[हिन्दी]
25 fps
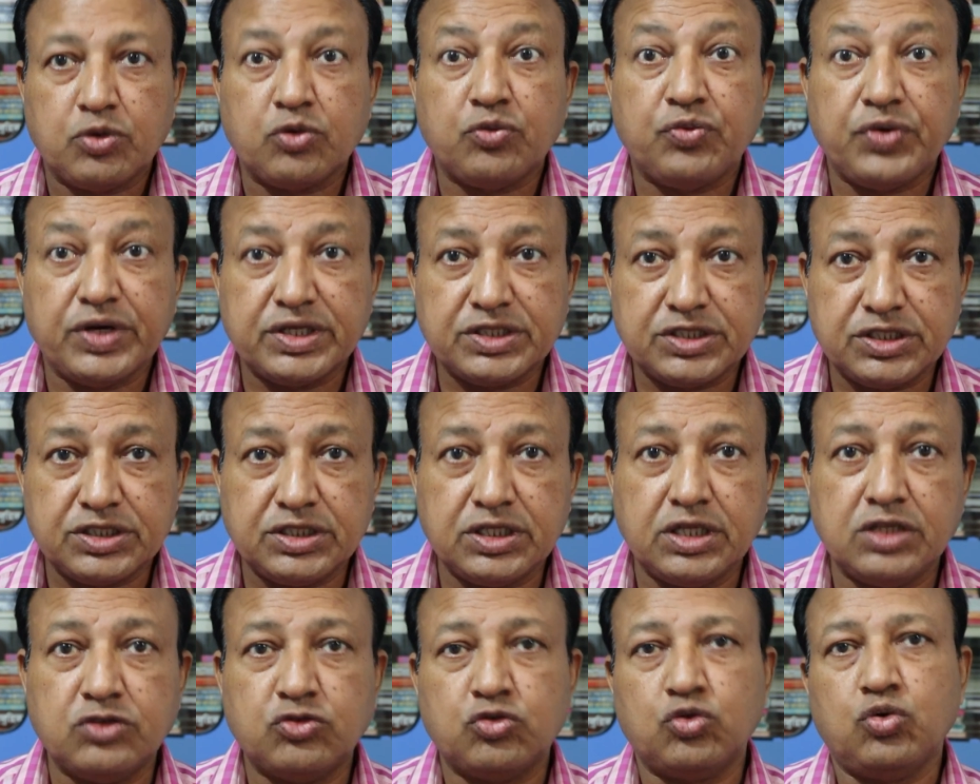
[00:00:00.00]

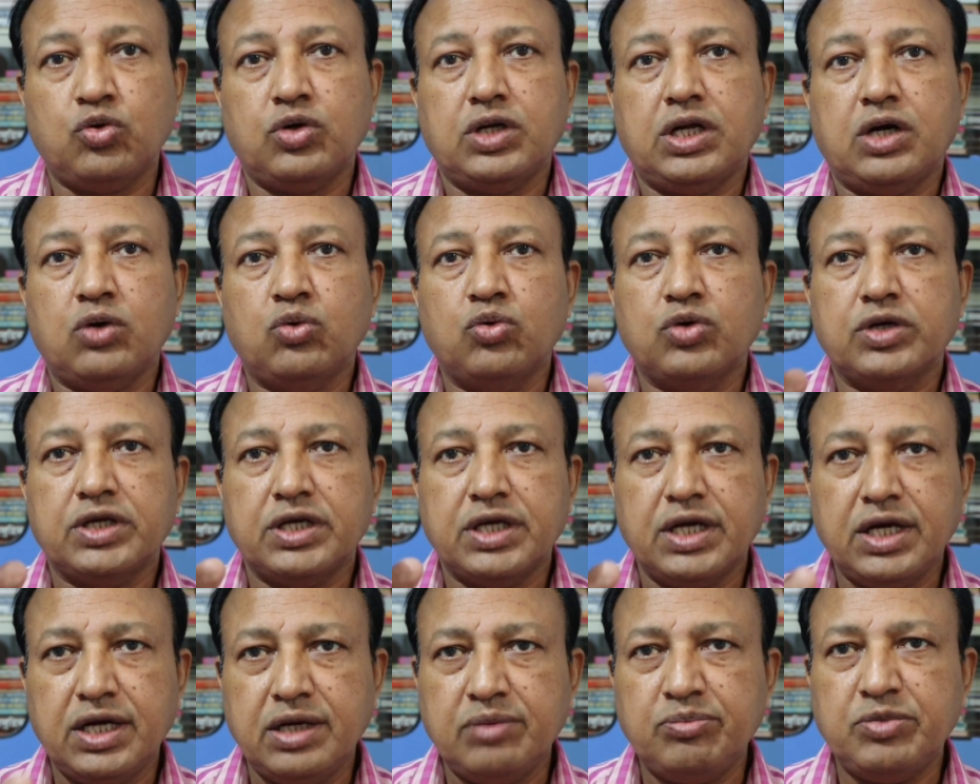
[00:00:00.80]
प्रोफेशनल्स को अलाउ
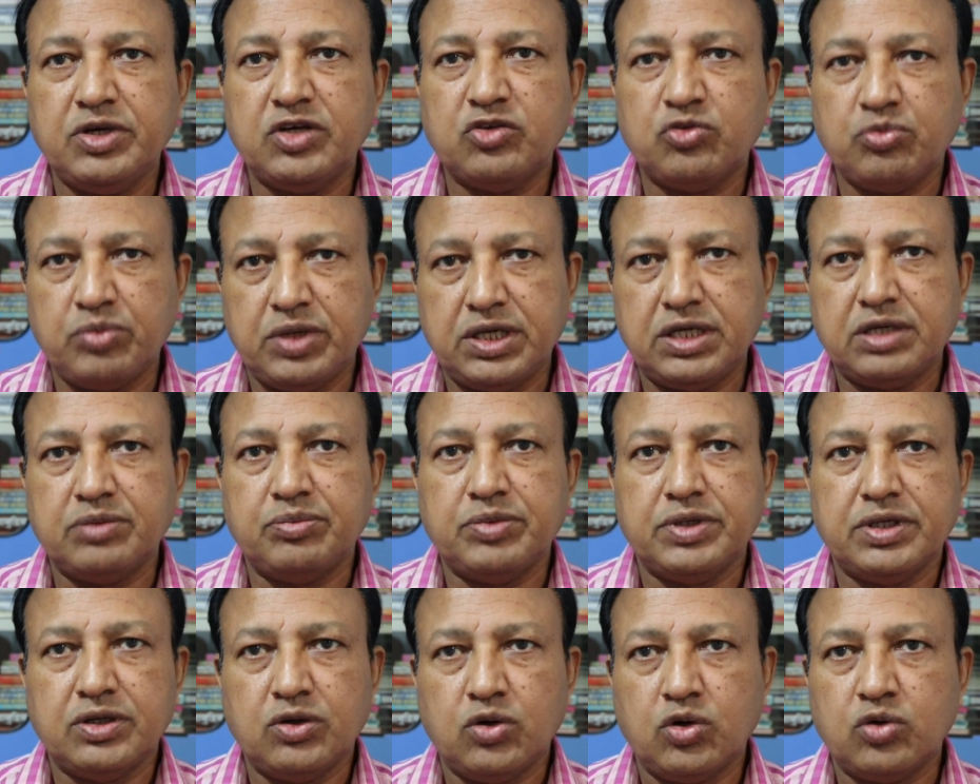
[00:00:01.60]
किया है बेसमेंट
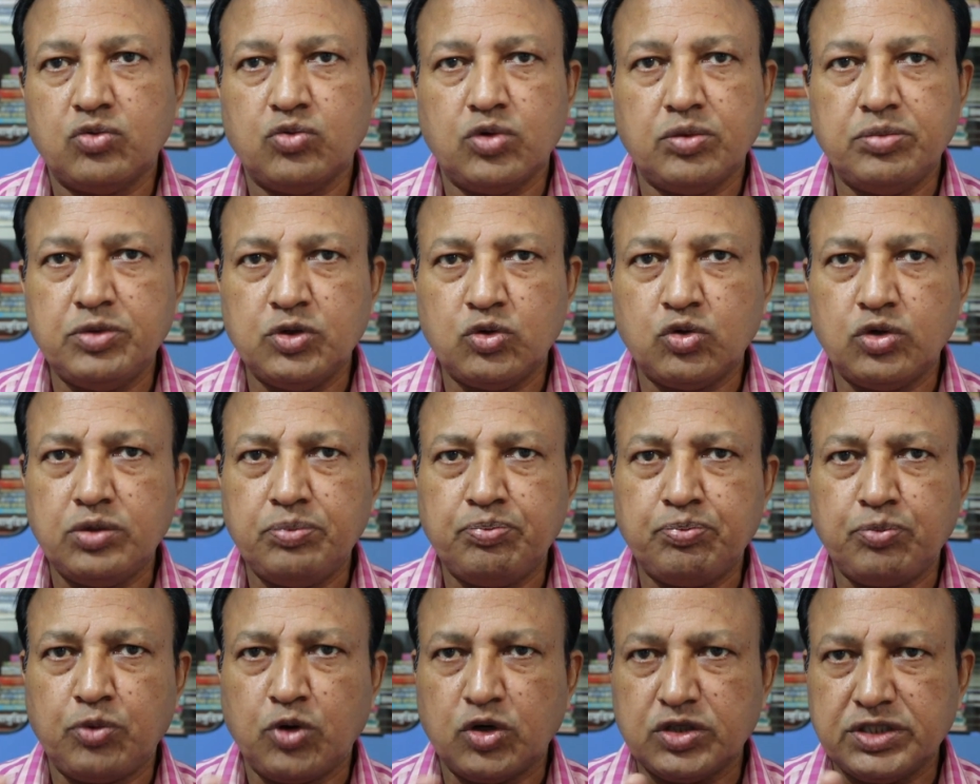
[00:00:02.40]
में और वो भी
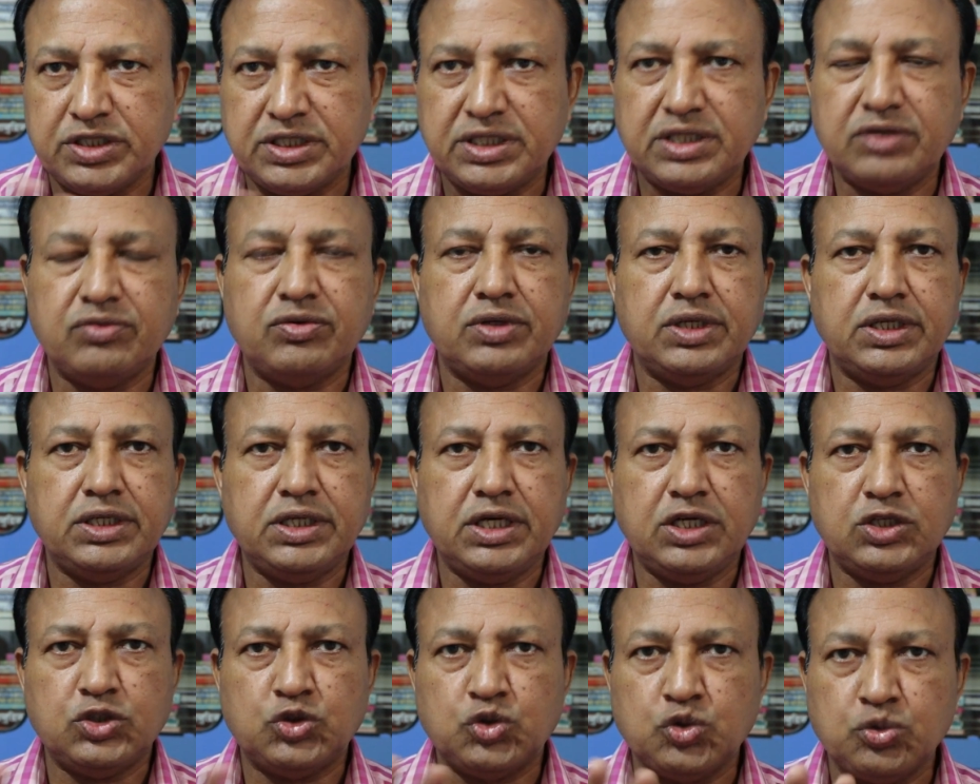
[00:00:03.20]
कोई पॉजिटिव
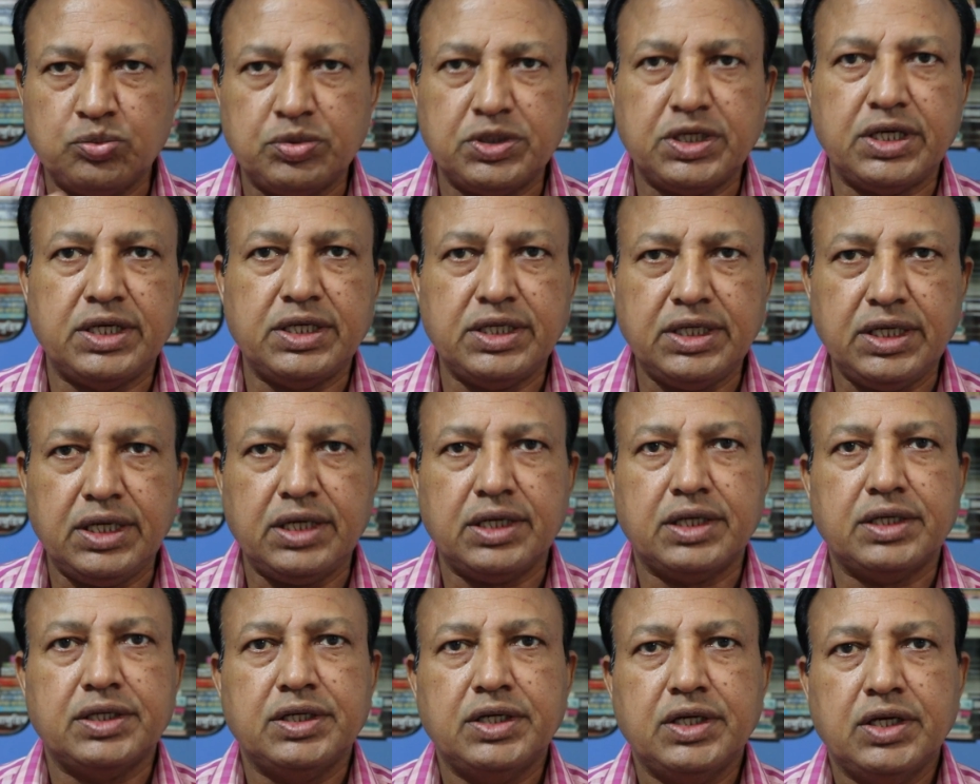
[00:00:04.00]
नहीं है शुभ नहीं
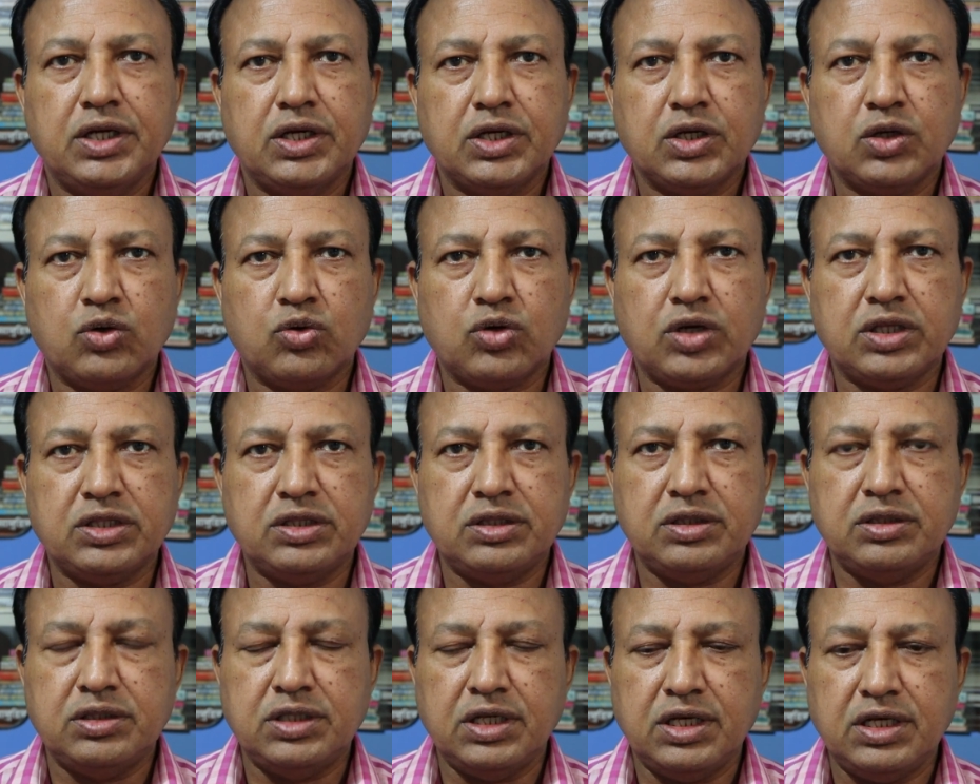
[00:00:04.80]
है क्योंकि
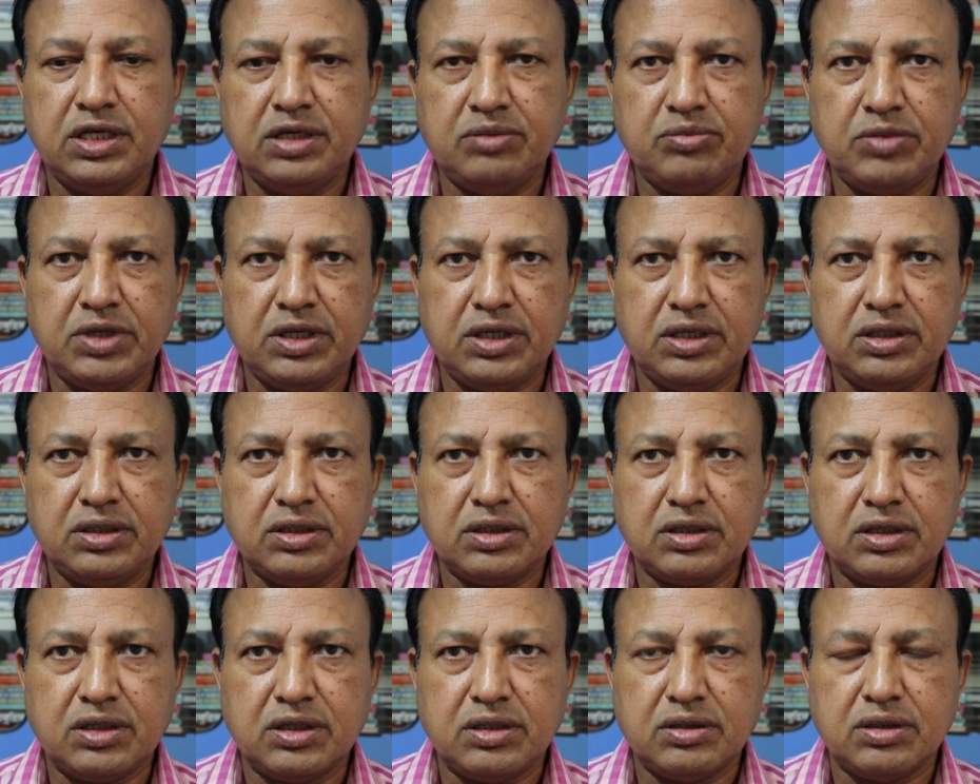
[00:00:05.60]
दिल्ली
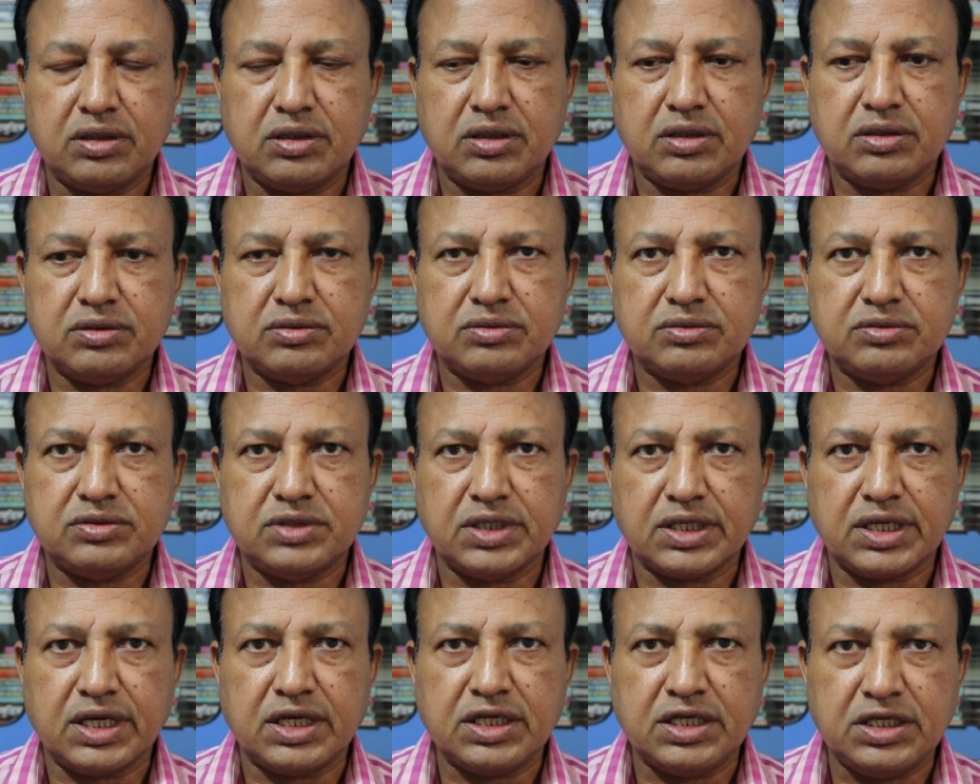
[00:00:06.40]
में
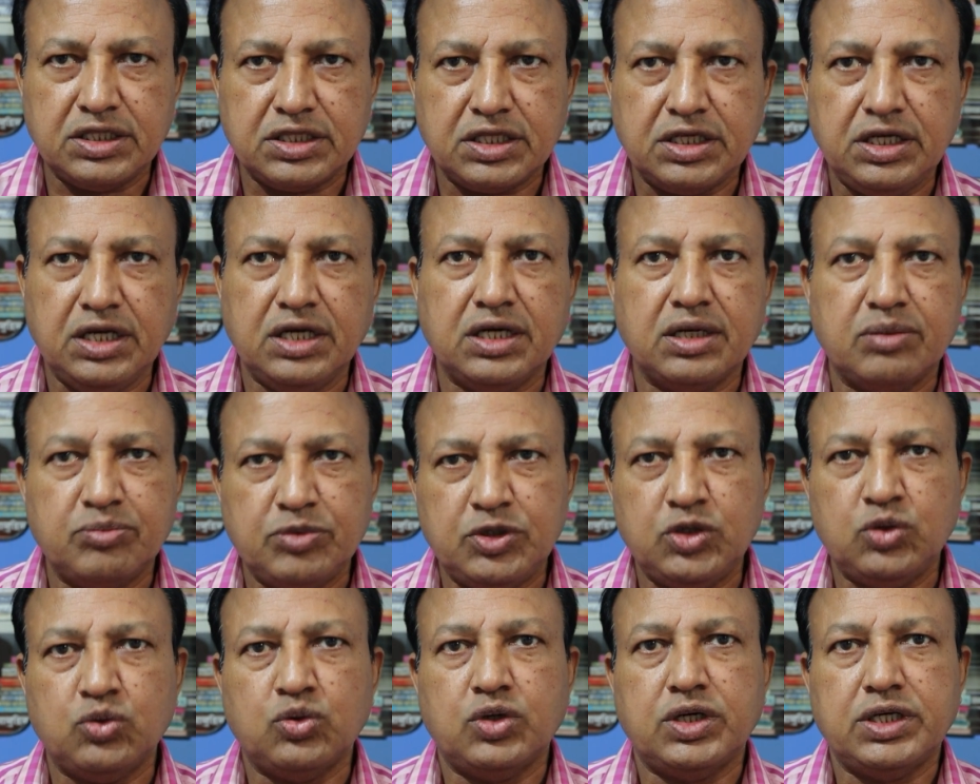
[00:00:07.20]
जगह की इतनी
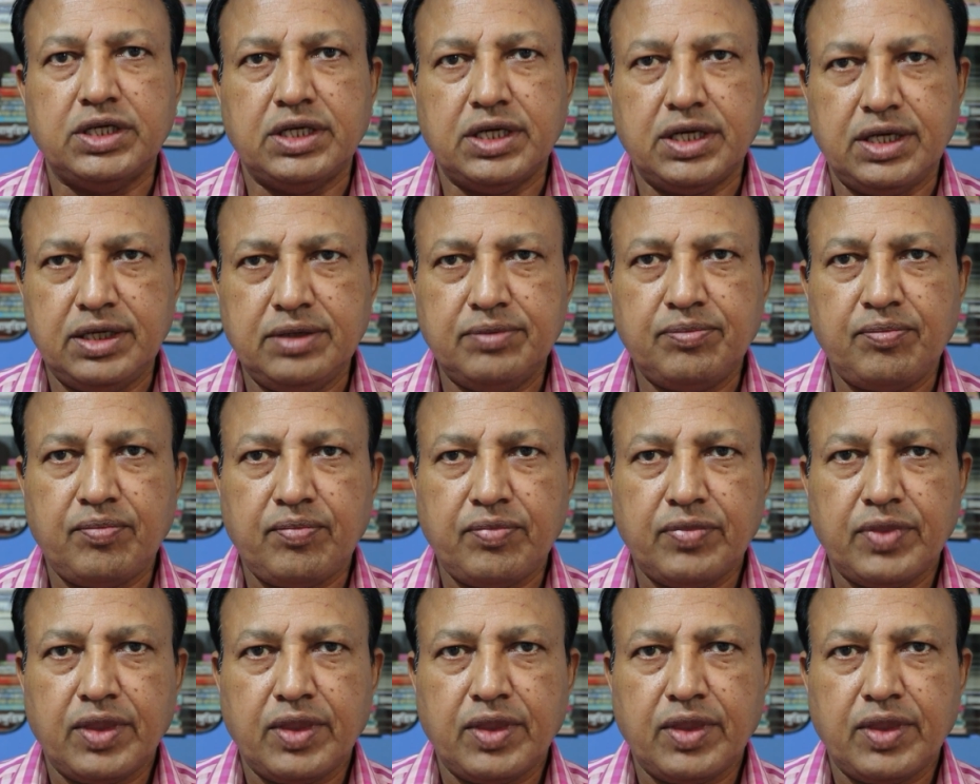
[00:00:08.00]
कमी हो गई है